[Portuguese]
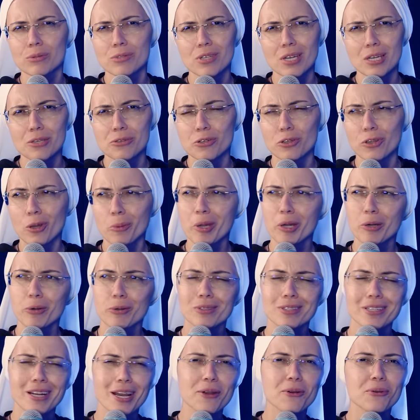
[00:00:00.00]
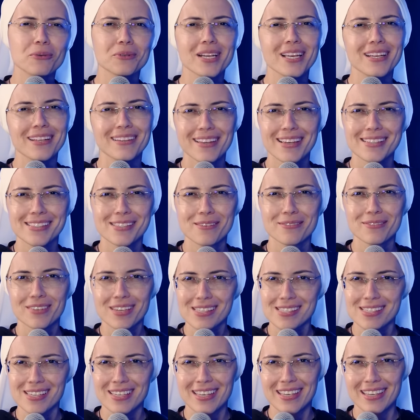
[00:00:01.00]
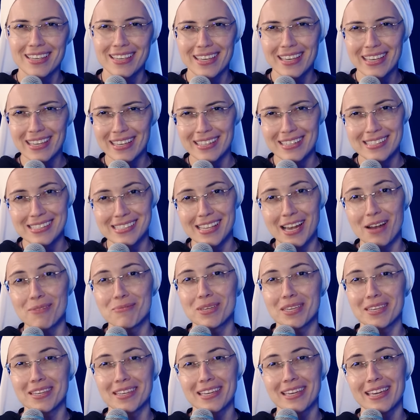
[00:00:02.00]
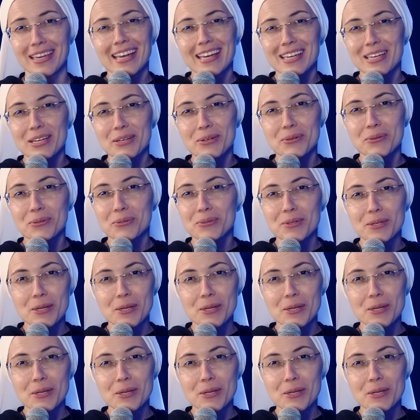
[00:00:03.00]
Gente, quando eu me encontrei com ele dessa vez aqui, ele sabe que eu